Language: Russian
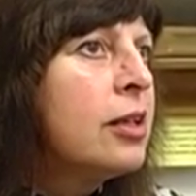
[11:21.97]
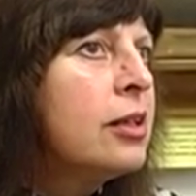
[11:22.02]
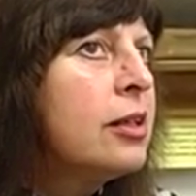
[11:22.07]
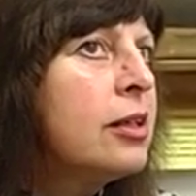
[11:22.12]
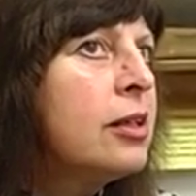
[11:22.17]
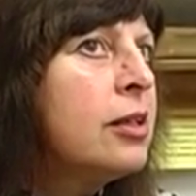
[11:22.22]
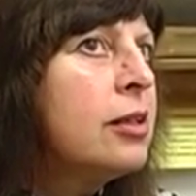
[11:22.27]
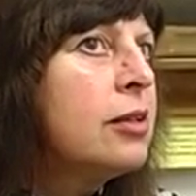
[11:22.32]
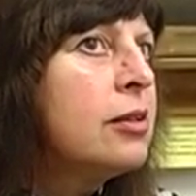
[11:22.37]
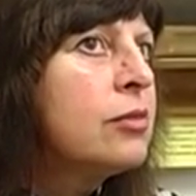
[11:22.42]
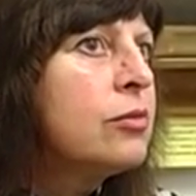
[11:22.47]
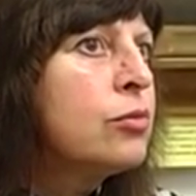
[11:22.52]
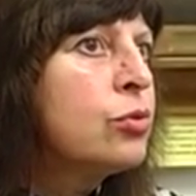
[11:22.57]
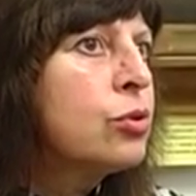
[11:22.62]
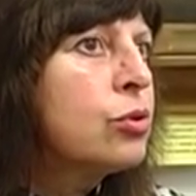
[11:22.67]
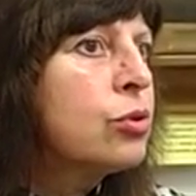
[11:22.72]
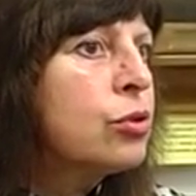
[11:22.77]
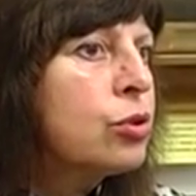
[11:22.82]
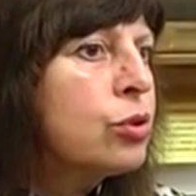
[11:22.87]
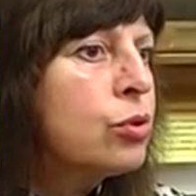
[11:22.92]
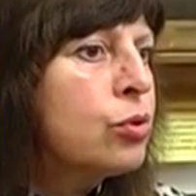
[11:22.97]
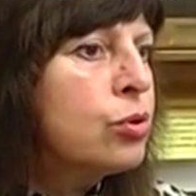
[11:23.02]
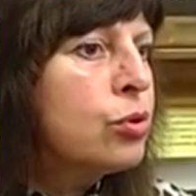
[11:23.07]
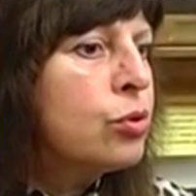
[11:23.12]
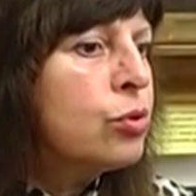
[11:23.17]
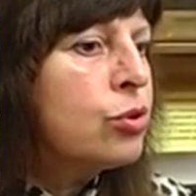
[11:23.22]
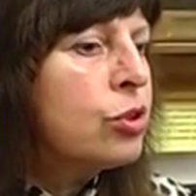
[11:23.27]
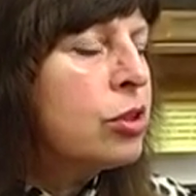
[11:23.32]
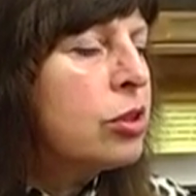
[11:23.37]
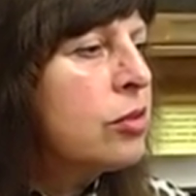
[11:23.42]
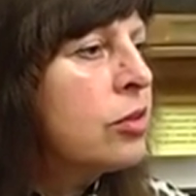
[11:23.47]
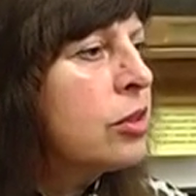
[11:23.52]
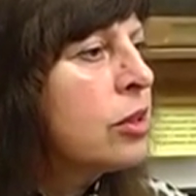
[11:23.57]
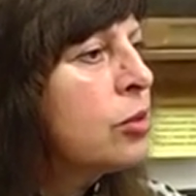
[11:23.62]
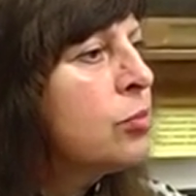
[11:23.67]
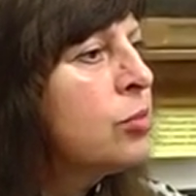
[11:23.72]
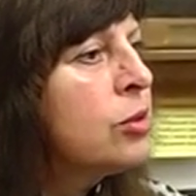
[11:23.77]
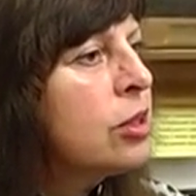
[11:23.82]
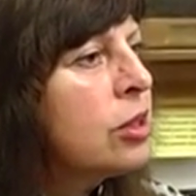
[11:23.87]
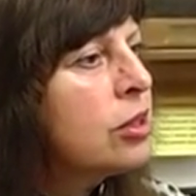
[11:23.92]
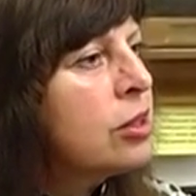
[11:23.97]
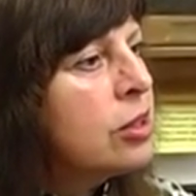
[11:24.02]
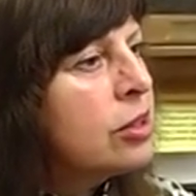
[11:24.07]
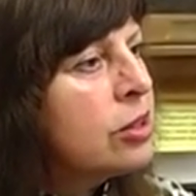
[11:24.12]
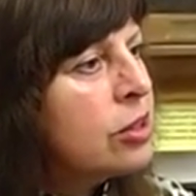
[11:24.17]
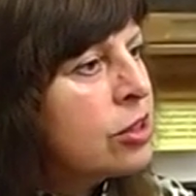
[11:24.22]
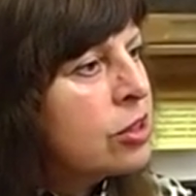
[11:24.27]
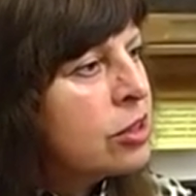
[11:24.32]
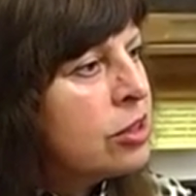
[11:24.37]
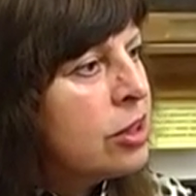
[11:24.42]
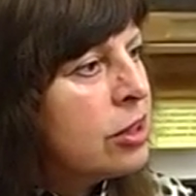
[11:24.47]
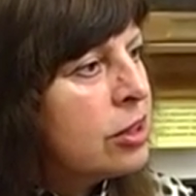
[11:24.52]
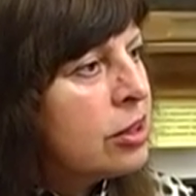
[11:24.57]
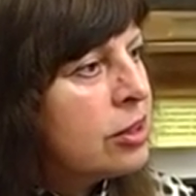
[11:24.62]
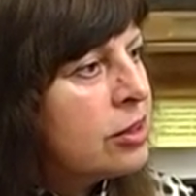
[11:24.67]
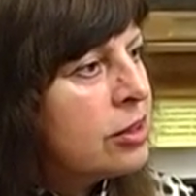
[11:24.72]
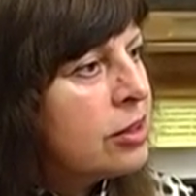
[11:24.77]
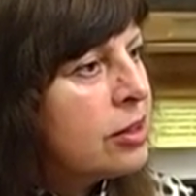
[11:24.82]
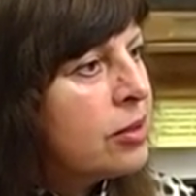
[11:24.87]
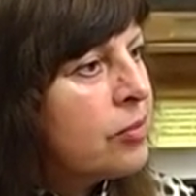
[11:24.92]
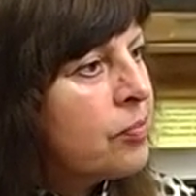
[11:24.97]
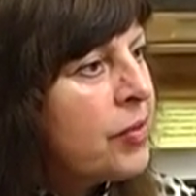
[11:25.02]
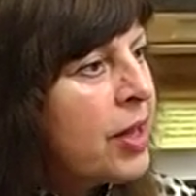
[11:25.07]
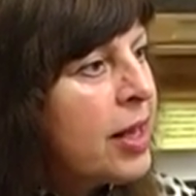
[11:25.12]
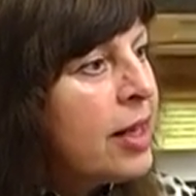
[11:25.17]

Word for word: И вот что-то у человека обязательно рождается.